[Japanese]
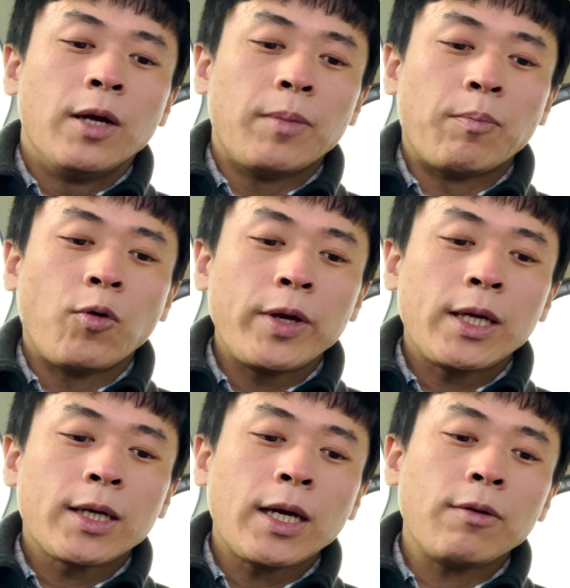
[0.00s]
まあ、もう
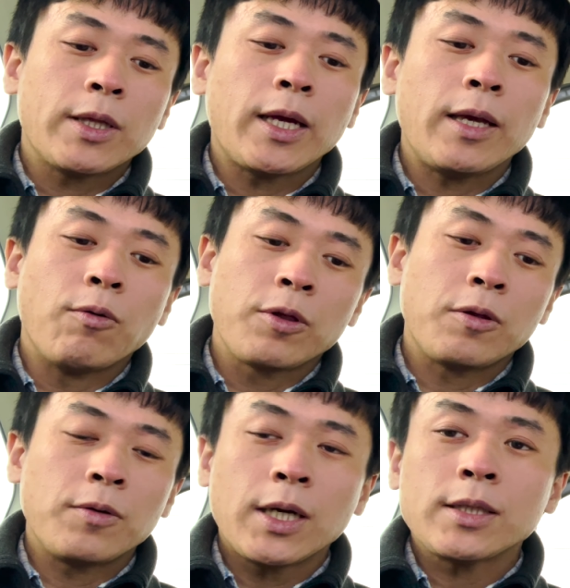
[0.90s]
1回は第5
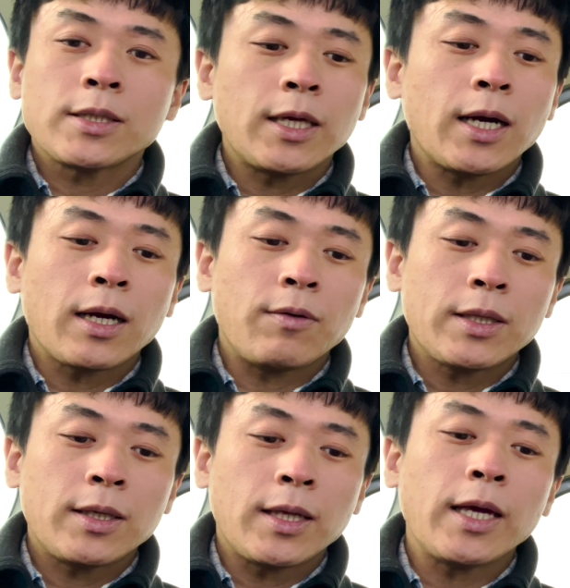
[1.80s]
週か月が変
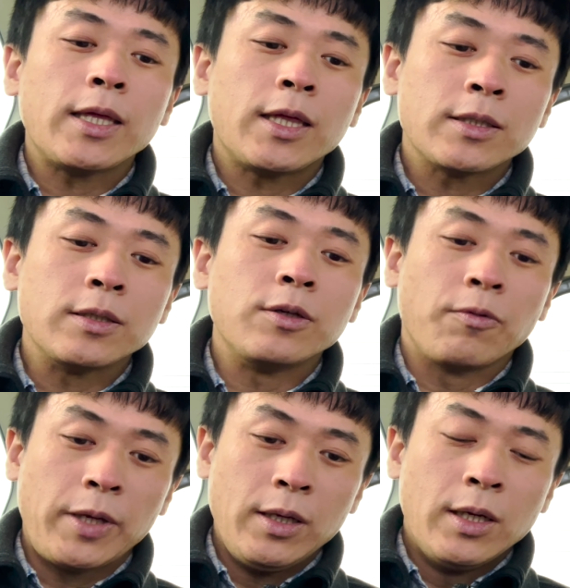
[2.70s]
わって第1水曜日